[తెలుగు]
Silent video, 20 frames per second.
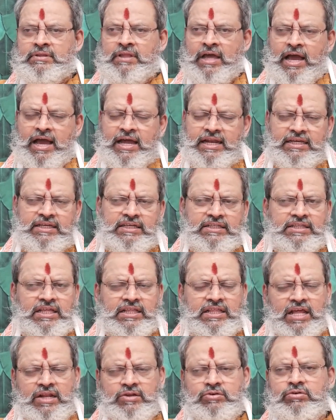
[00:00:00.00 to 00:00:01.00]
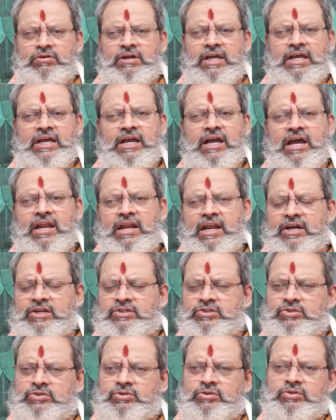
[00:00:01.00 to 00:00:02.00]
దానికి తదనుగుణంగా
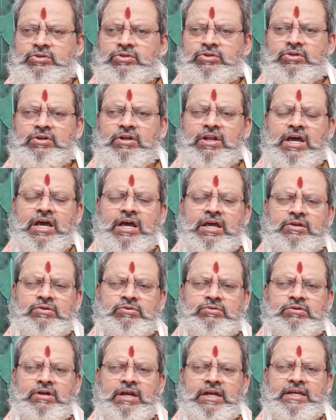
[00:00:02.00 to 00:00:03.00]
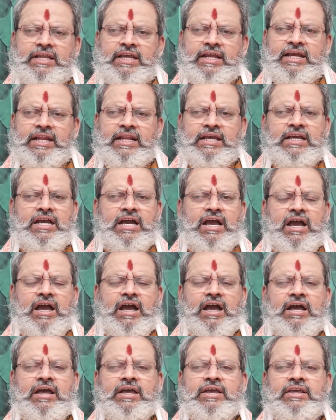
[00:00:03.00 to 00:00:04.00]
నడుచుకుంటున్నారు అంటే గనక
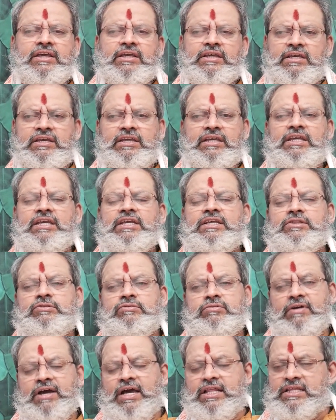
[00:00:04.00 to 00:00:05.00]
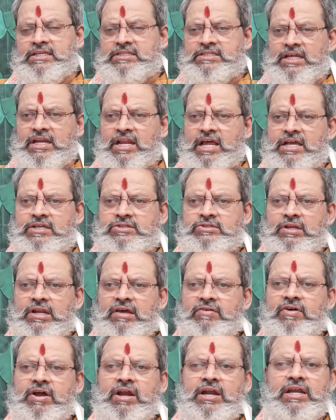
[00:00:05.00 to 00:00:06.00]
ఈ ద్వాదశ
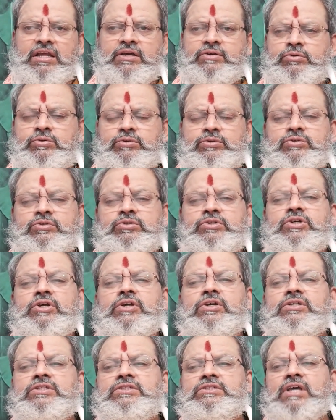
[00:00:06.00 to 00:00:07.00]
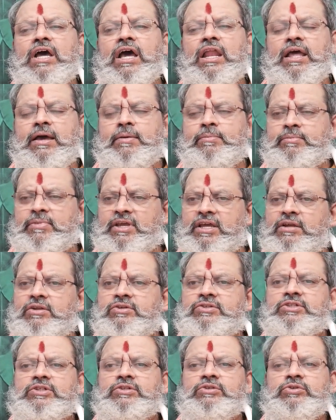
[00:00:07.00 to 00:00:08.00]
రాసుల వాళ్లకు చాలా
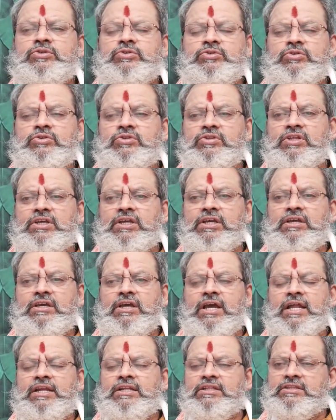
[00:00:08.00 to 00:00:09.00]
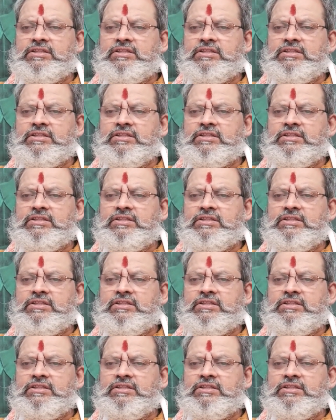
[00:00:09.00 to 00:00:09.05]
మేలు జరుగుతుంది అని